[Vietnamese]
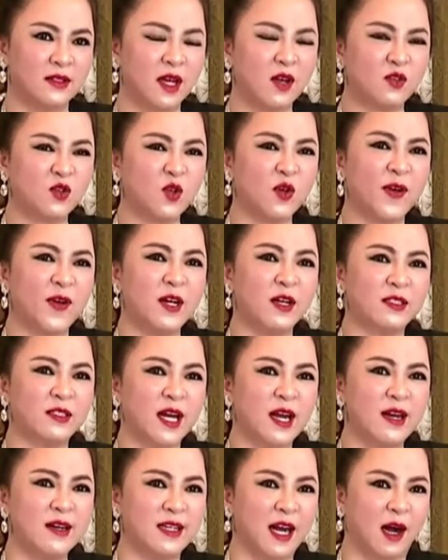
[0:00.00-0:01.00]
Ờ, tôi phải được
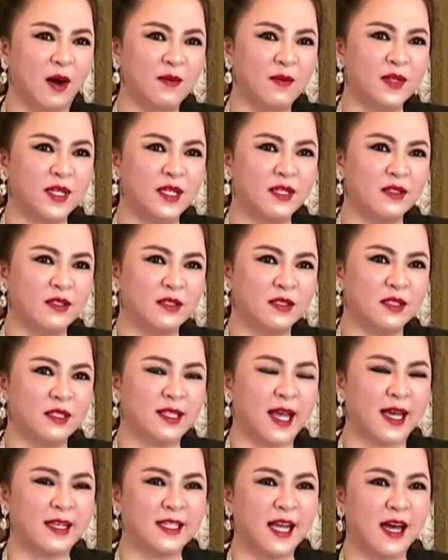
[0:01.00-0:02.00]
trân trọng chứ chứ
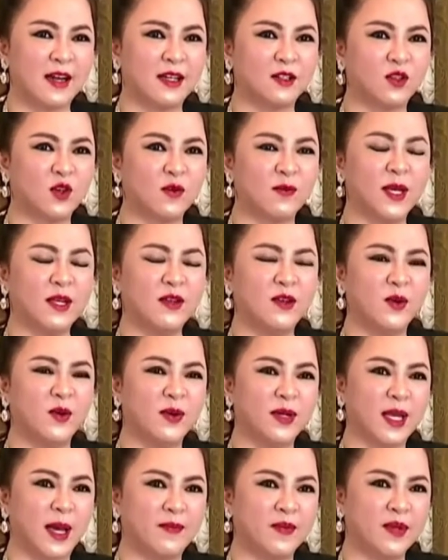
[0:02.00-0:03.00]
tại sao là tôi bị
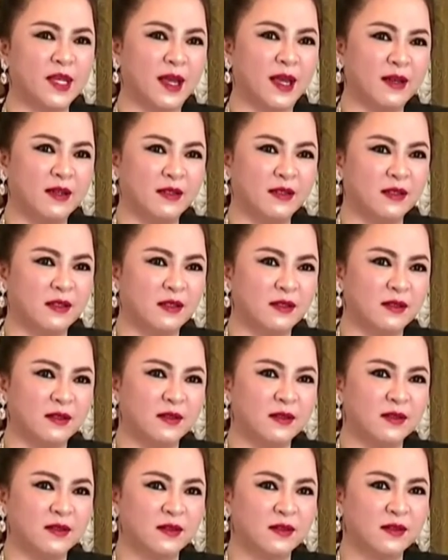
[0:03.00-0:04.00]
vùi dập như vậy được
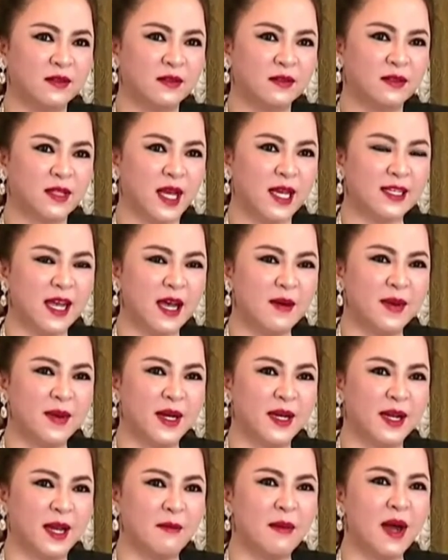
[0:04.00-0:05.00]
tại sao mà
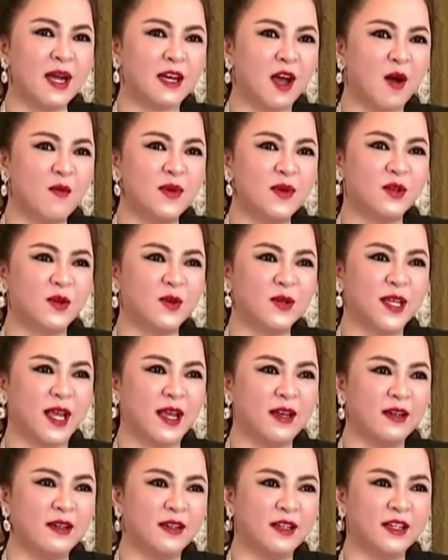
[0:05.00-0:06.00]
lại bất công với tôi
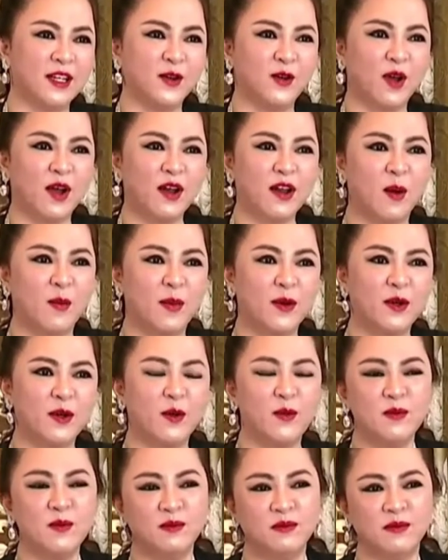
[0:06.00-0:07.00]
vậy được cái điều đó nó không có
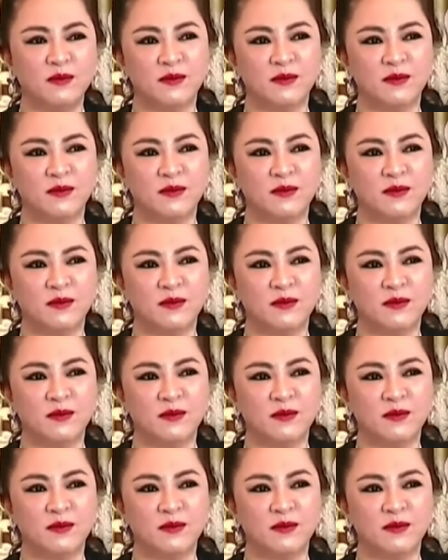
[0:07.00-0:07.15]
đúng